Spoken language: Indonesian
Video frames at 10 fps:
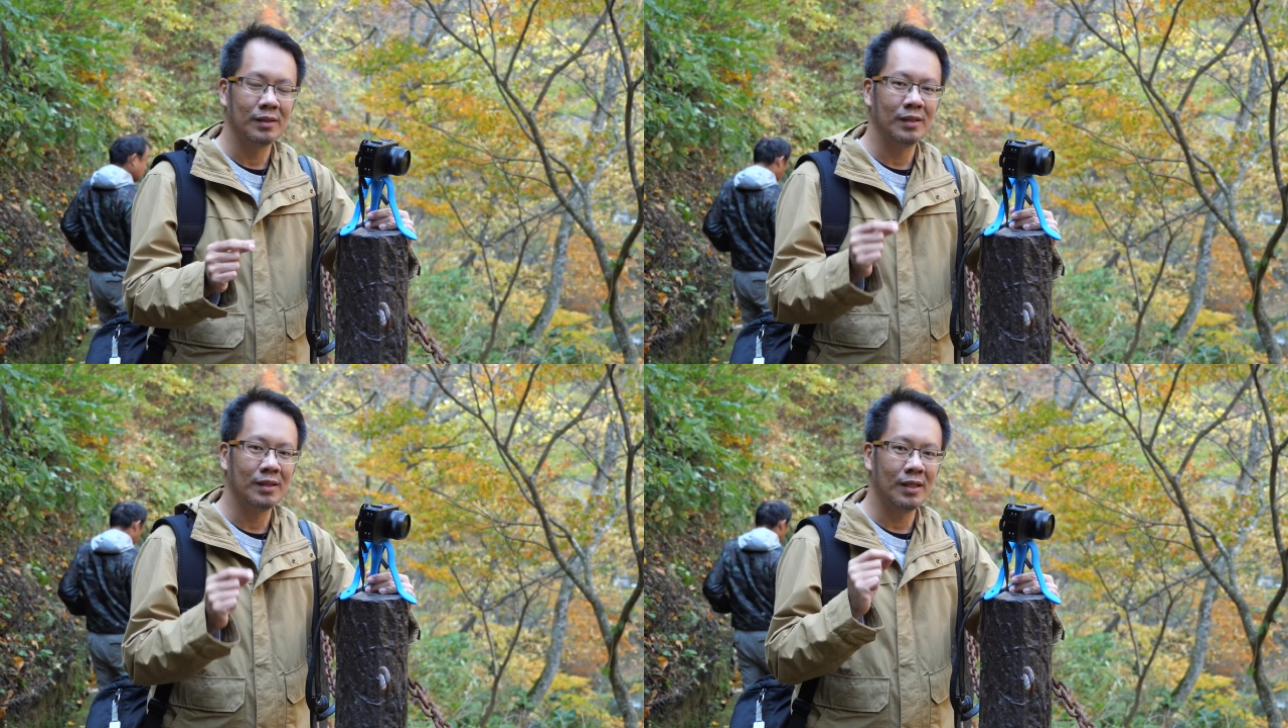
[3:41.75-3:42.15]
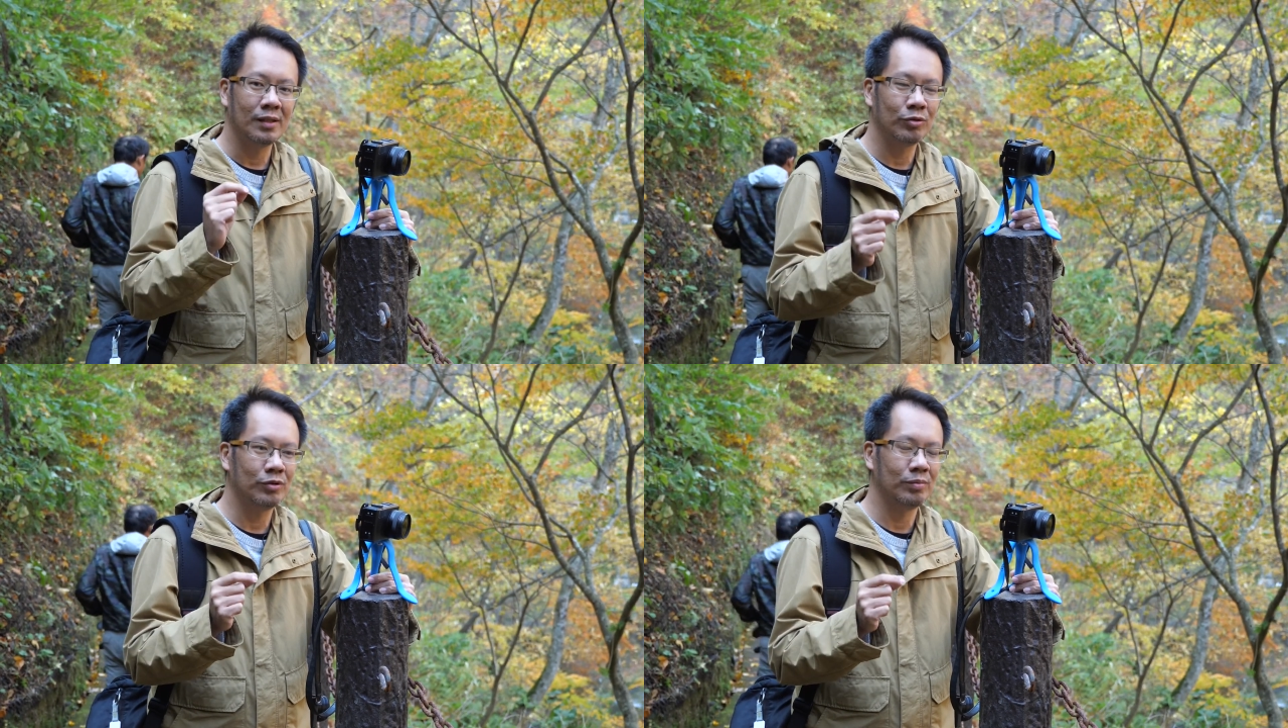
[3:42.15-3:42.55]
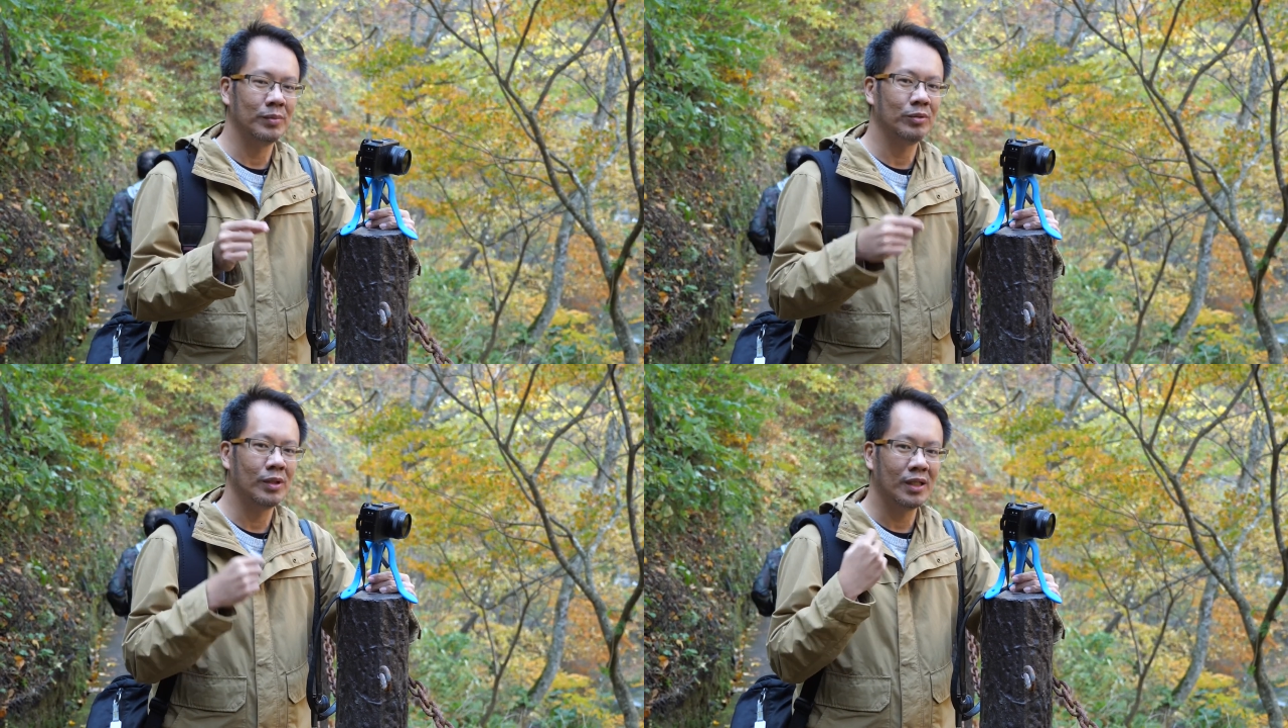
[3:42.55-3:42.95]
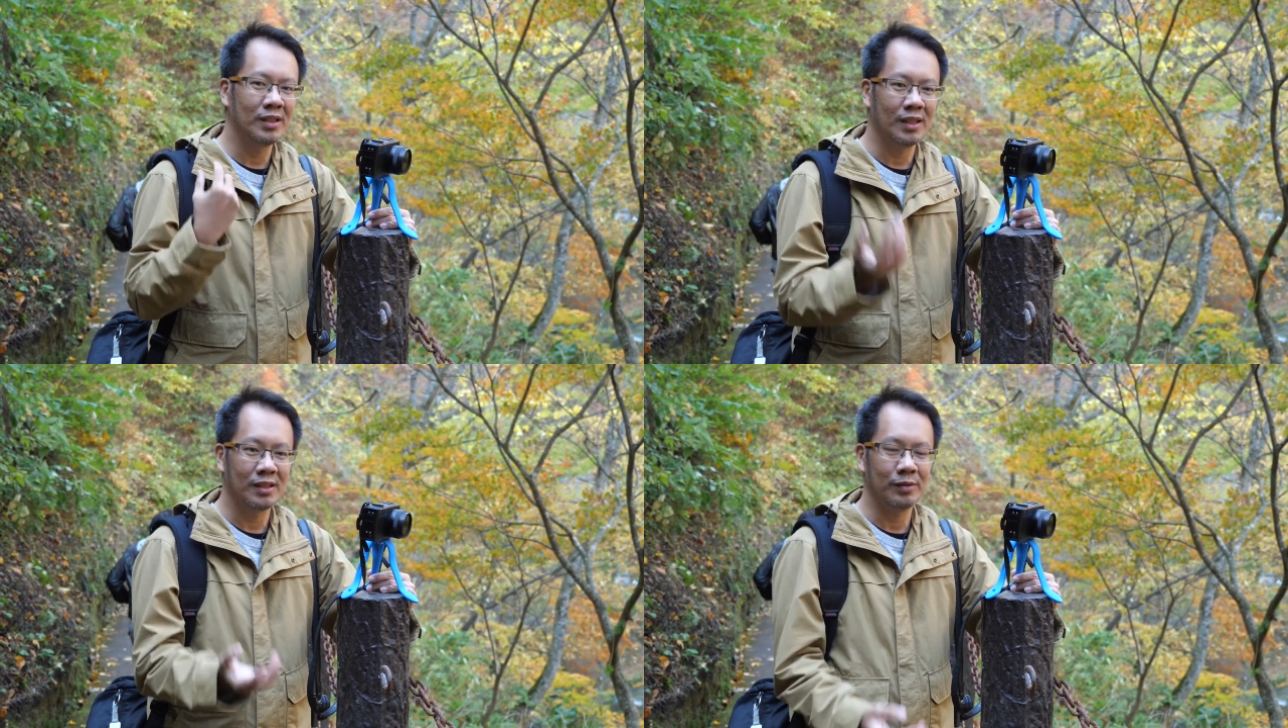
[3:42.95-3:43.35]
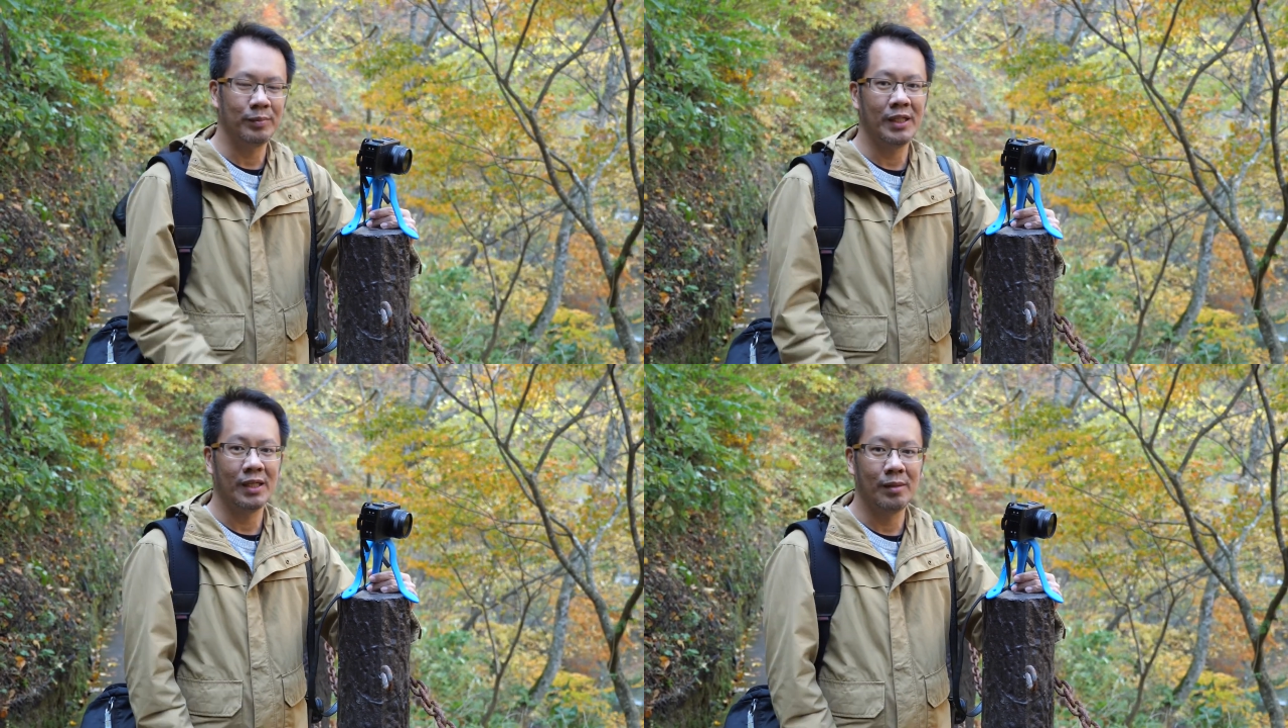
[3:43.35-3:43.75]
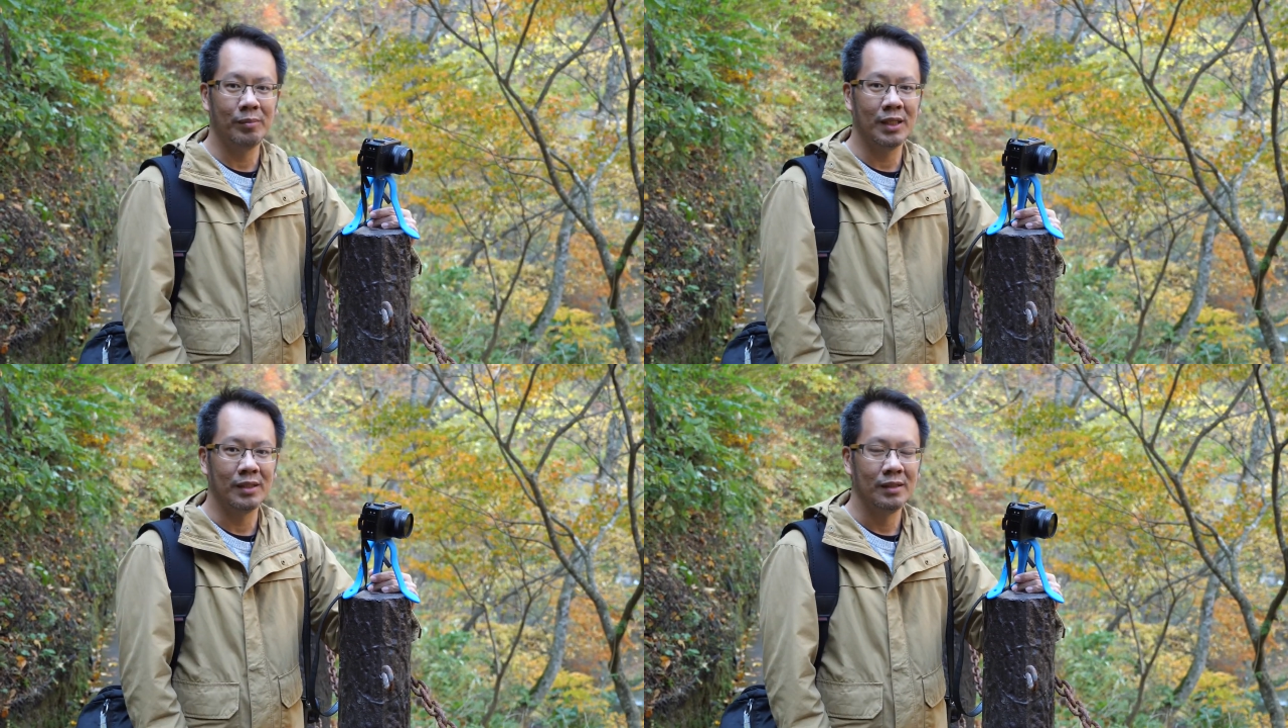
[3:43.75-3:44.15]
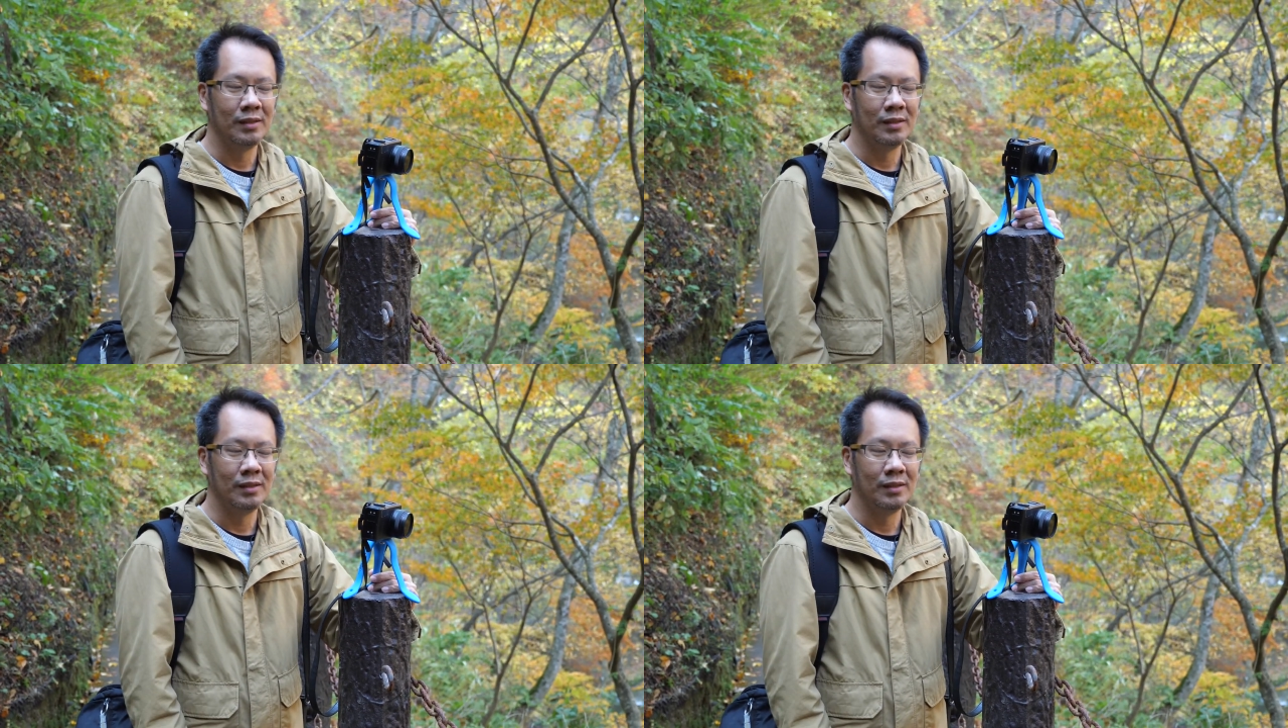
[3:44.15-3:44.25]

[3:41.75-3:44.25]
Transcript: kita harus menggunakan shutter speed yang lambat.